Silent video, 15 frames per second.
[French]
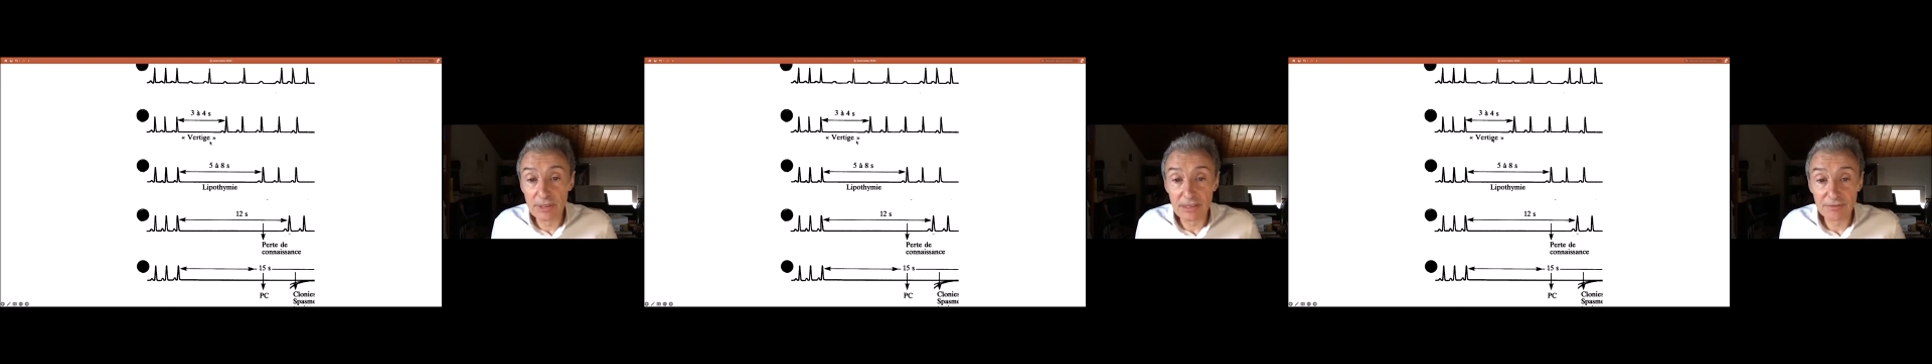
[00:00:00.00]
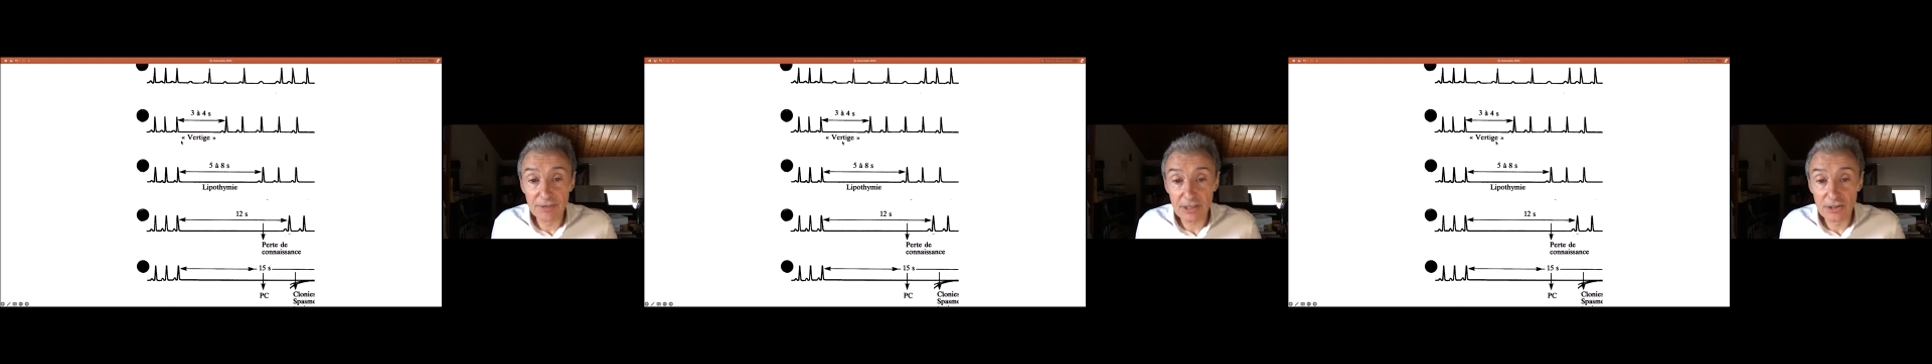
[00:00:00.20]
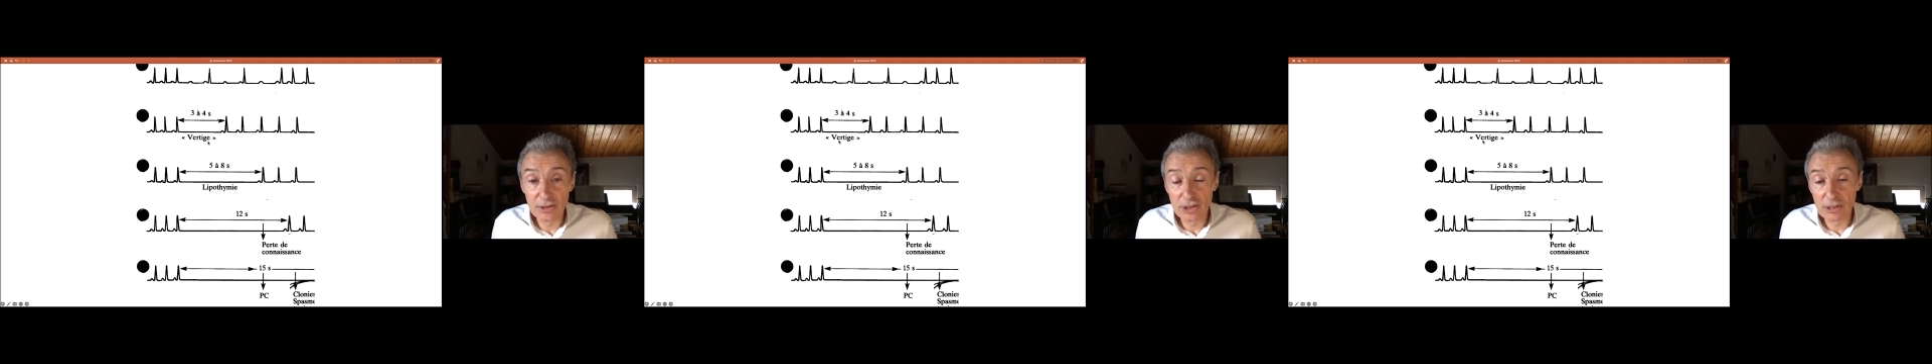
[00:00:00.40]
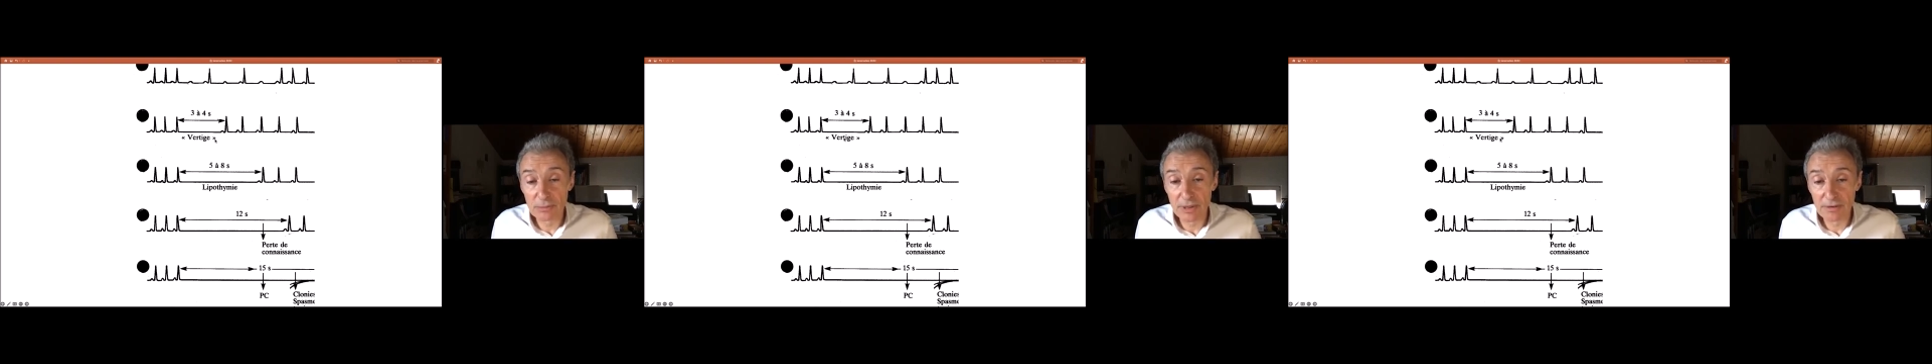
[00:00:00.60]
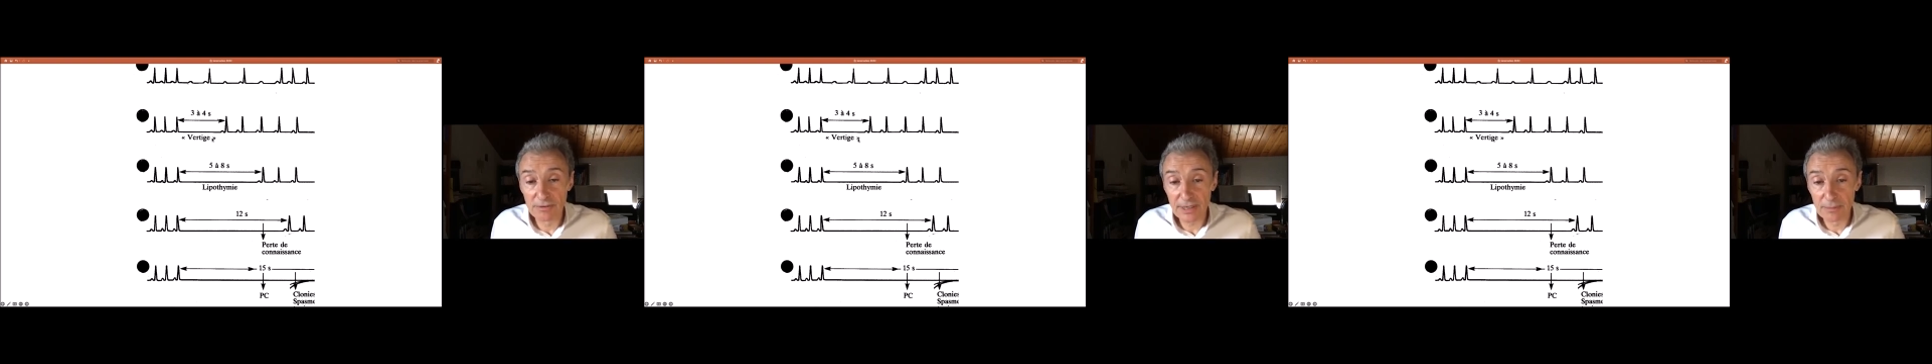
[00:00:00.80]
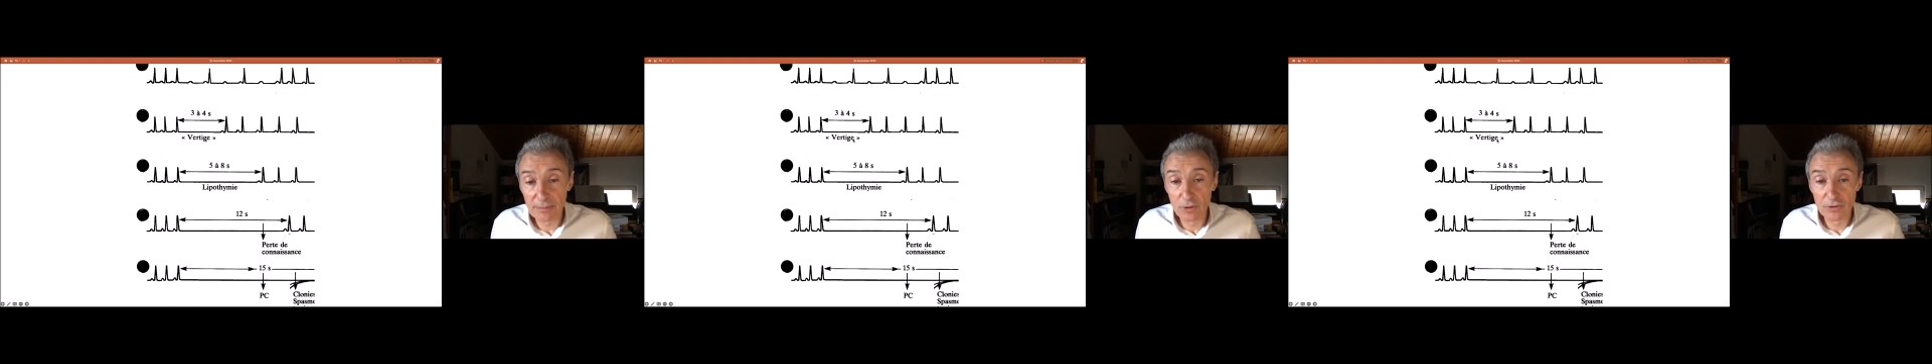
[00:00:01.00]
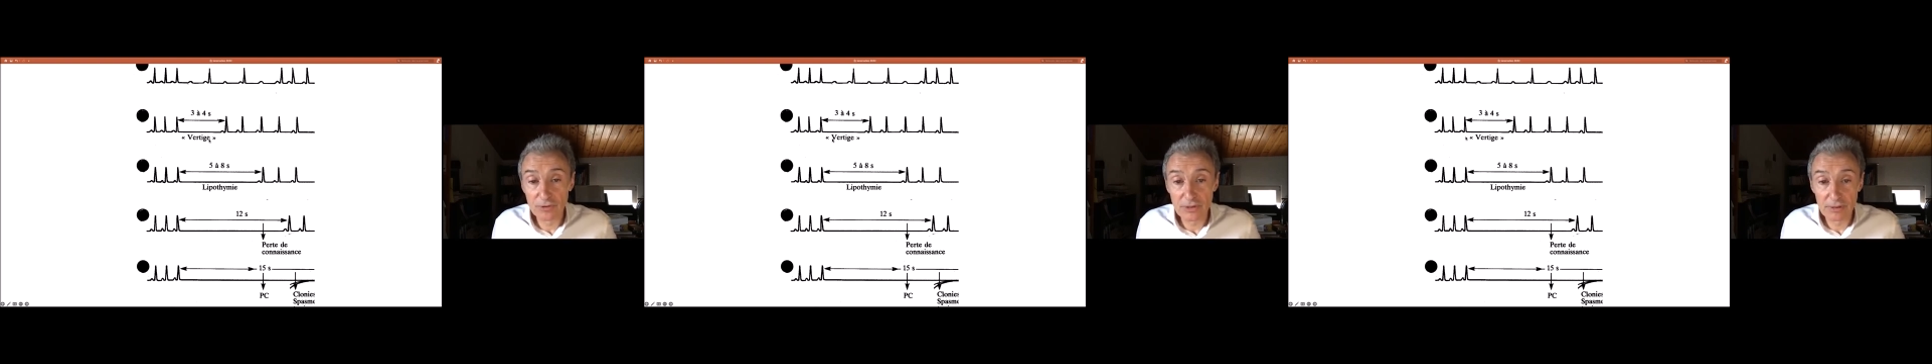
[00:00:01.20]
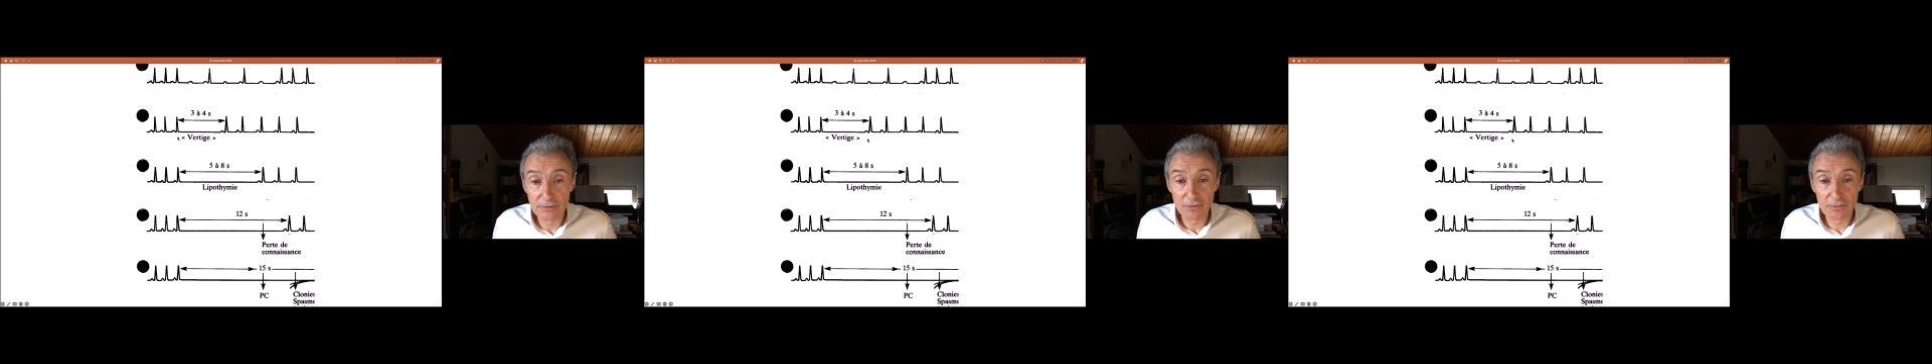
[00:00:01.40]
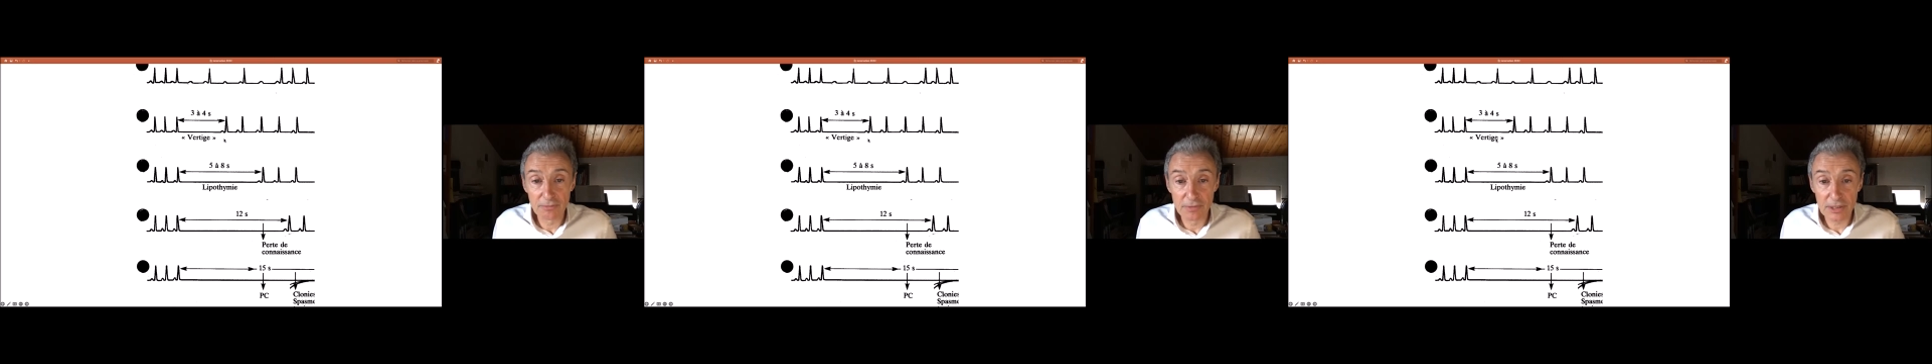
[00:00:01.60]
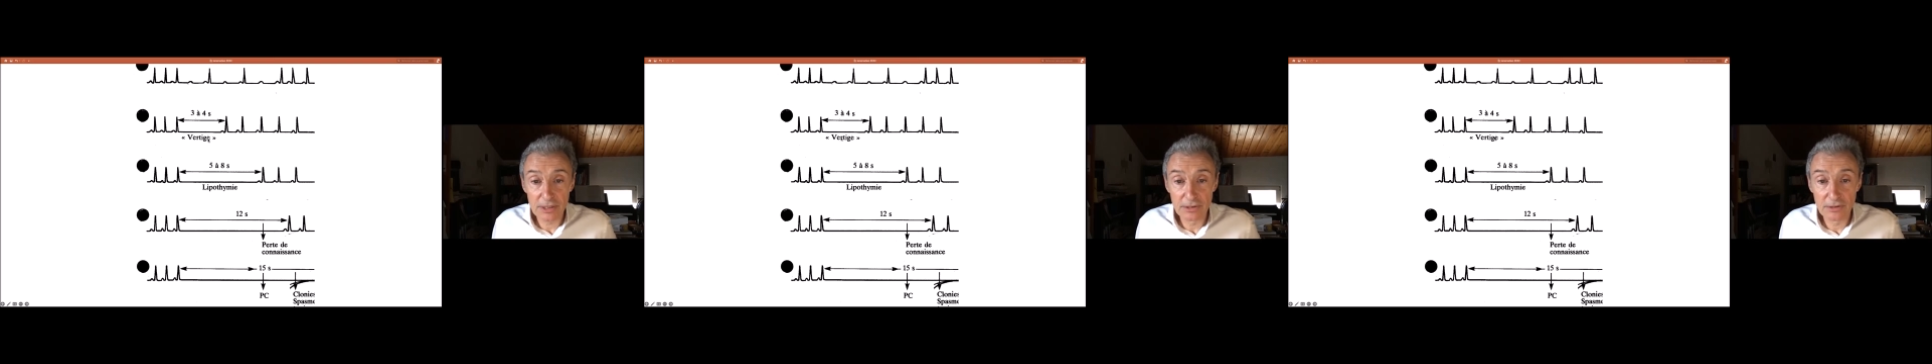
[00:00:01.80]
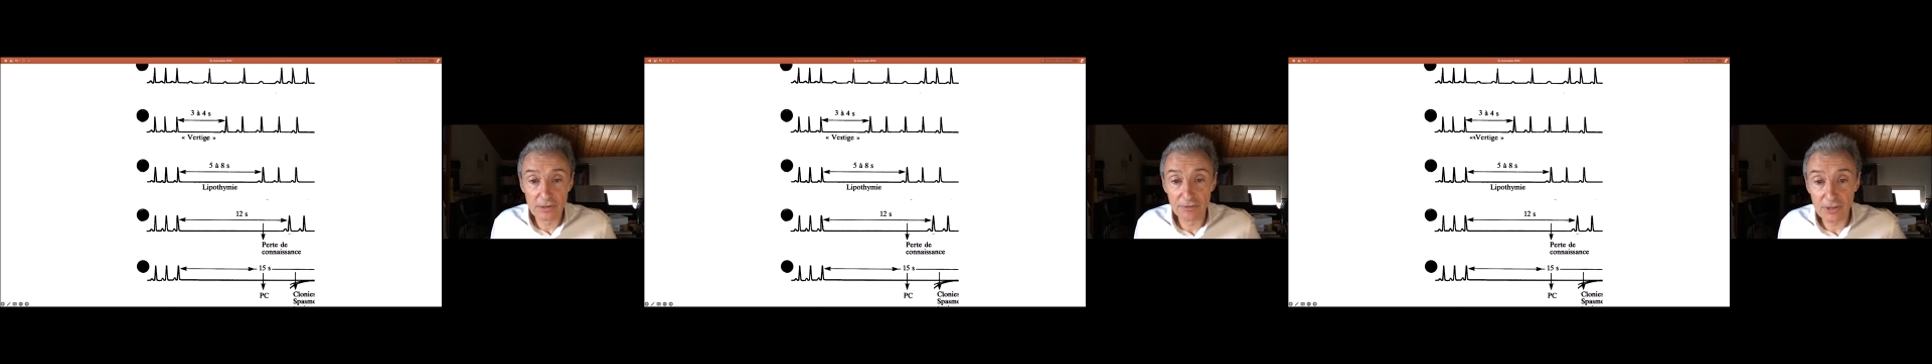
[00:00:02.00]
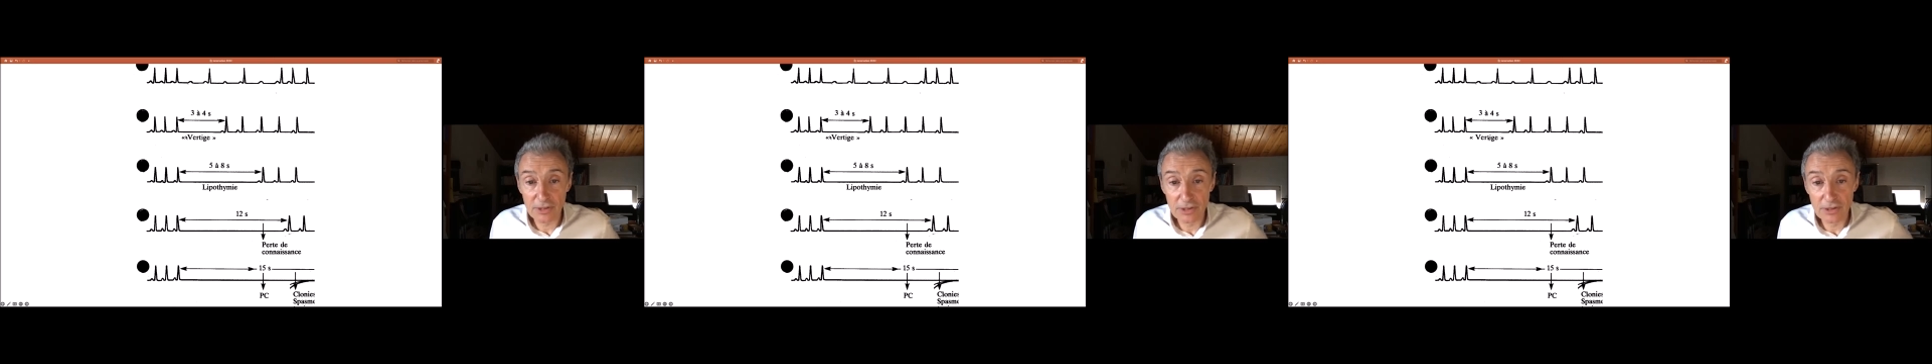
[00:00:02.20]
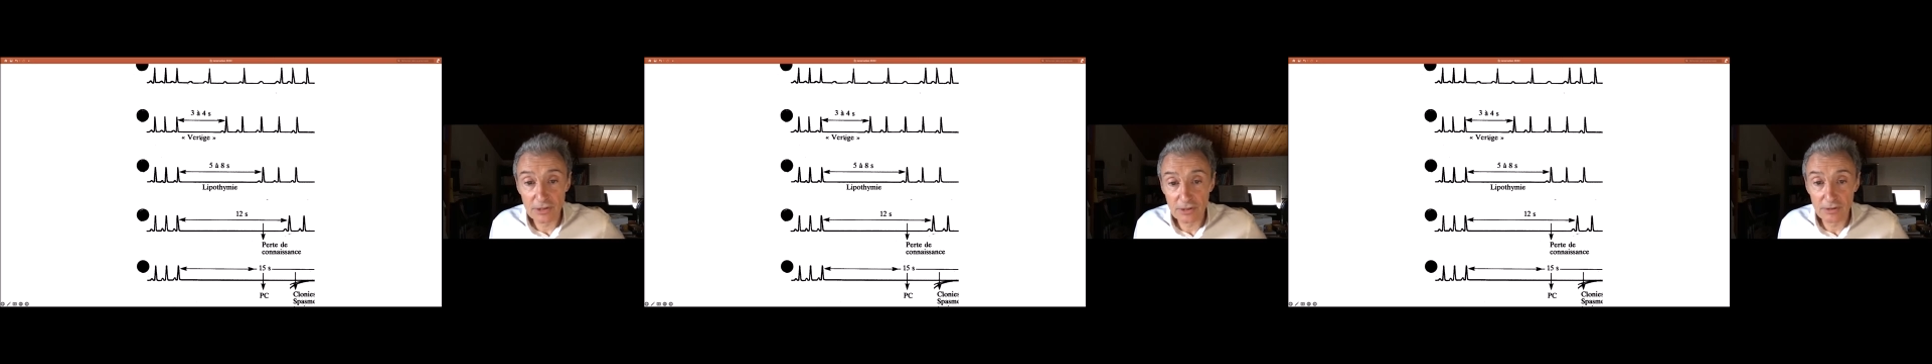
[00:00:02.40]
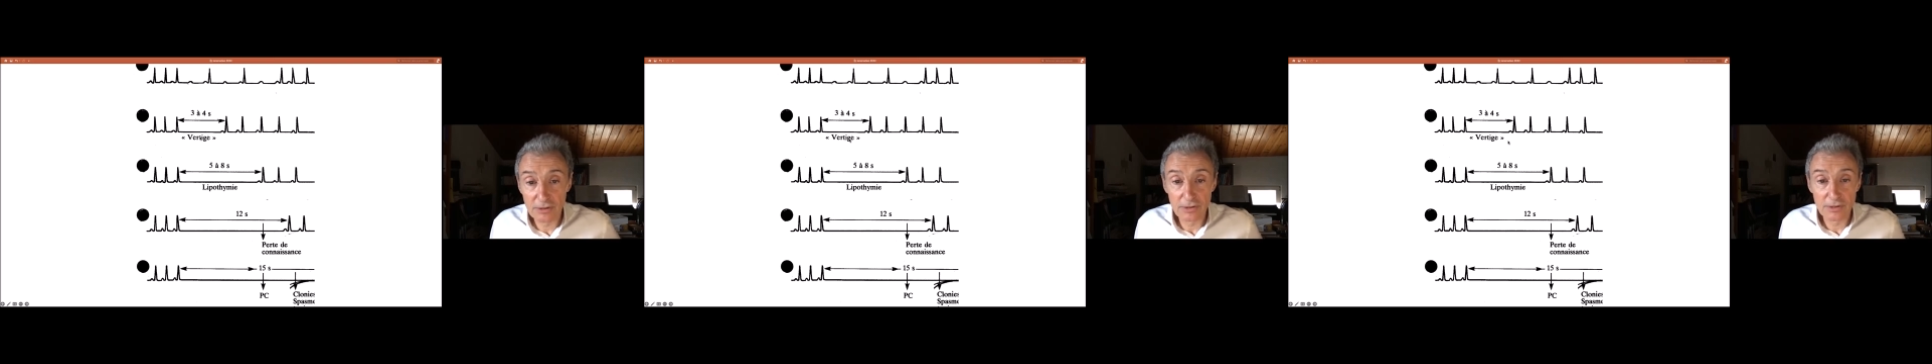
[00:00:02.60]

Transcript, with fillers: un vertige, je sais pas le vraiment c'est un vertige,